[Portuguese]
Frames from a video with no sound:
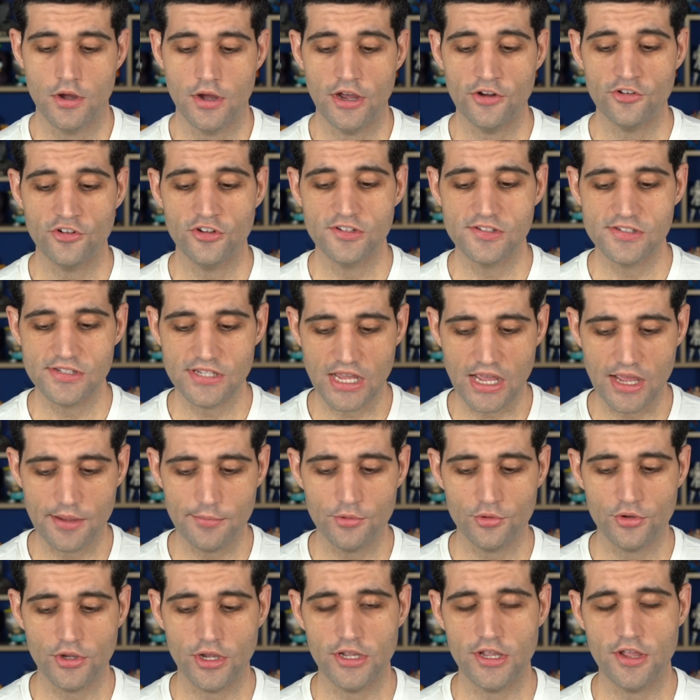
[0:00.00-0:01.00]
A gente
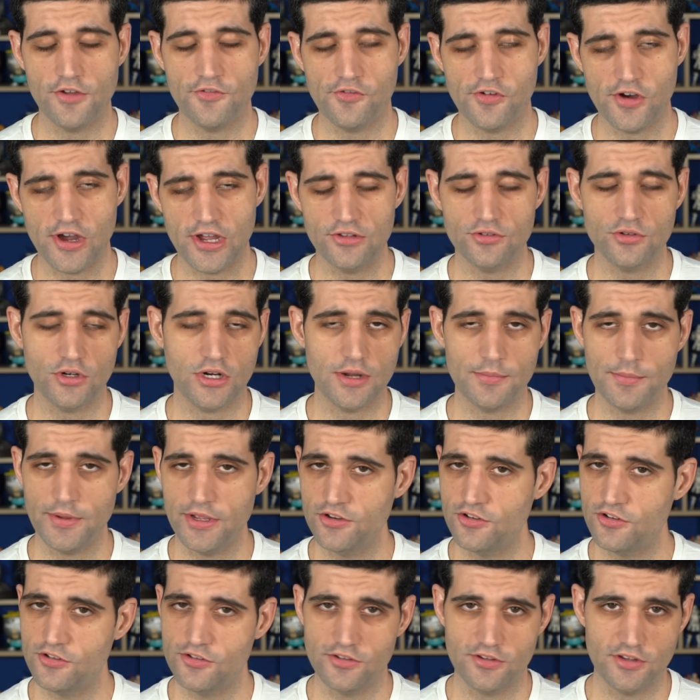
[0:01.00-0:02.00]
sabe o que a EA faz, eu acabei
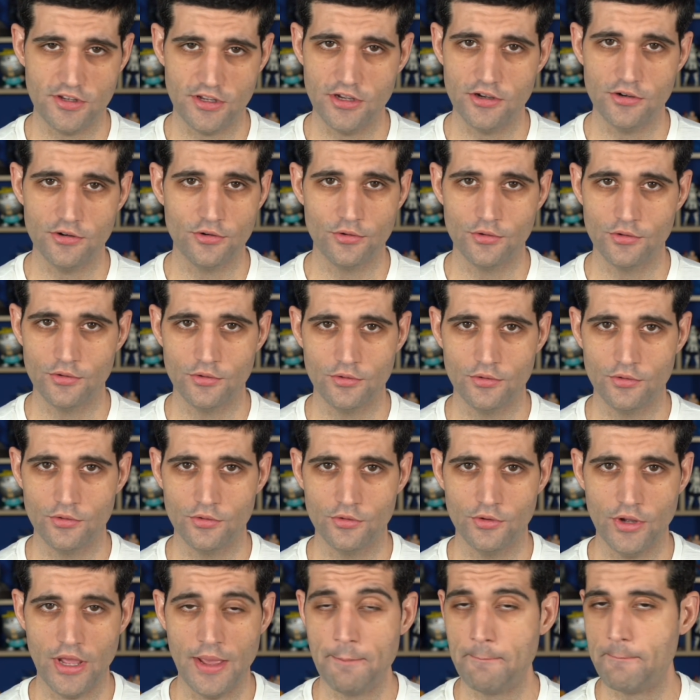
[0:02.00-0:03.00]
de dizer,
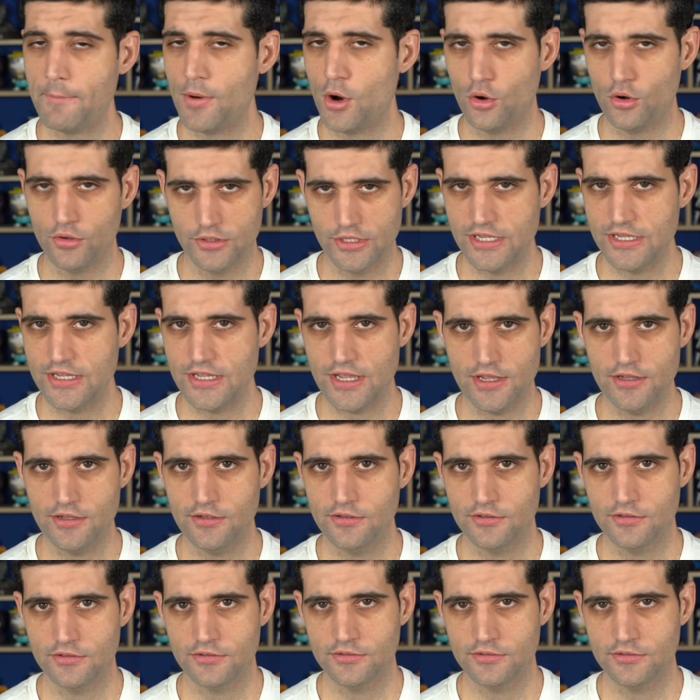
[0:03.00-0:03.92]
o, o MMO é EA,